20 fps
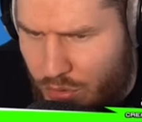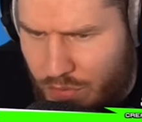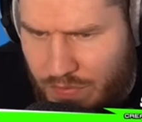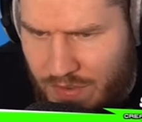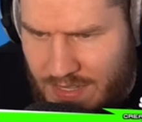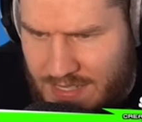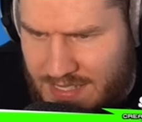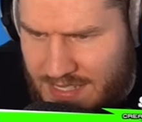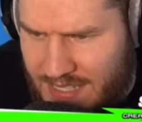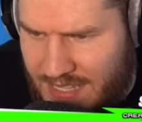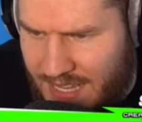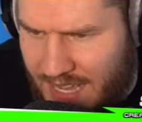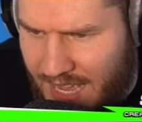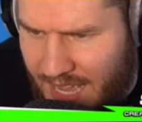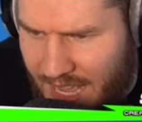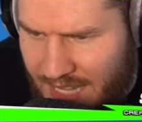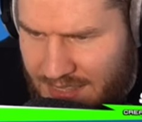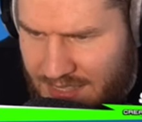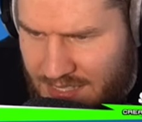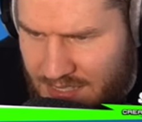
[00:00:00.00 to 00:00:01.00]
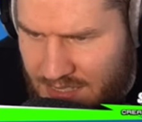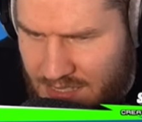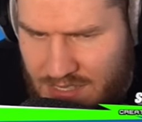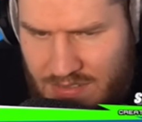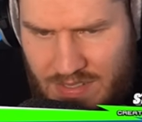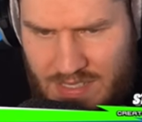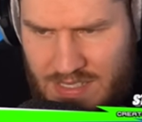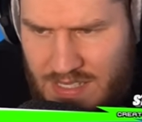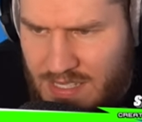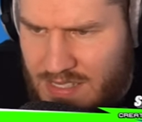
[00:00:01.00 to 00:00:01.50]
irgendwas
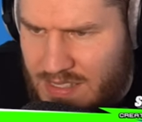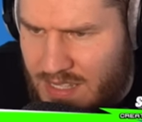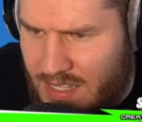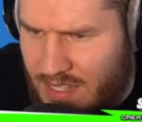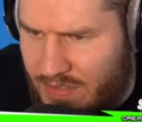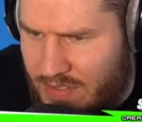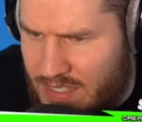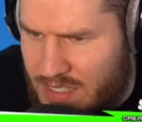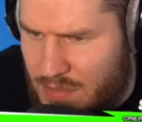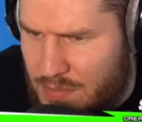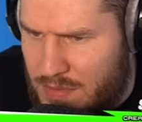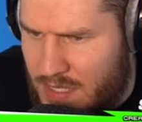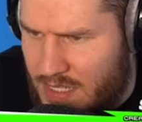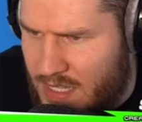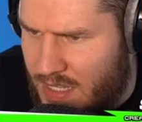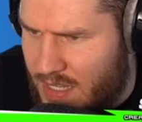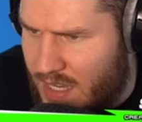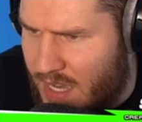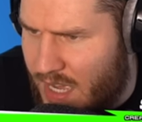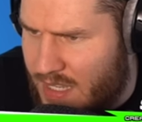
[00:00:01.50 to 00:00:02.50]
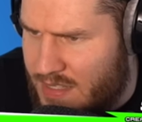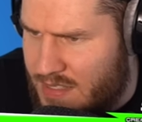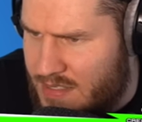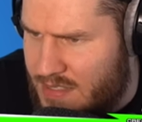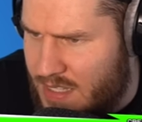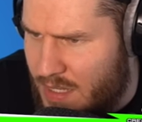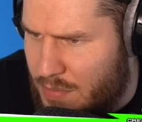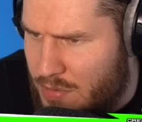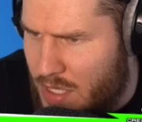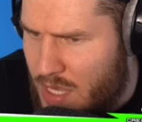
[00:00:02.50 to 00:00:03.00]
gratis. Was ist das denn hier? Was gibt's denn hier gratis?
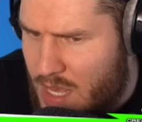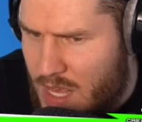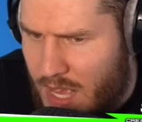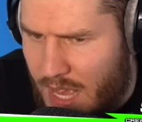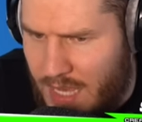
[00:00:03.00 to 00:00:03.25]
Hier hab ich...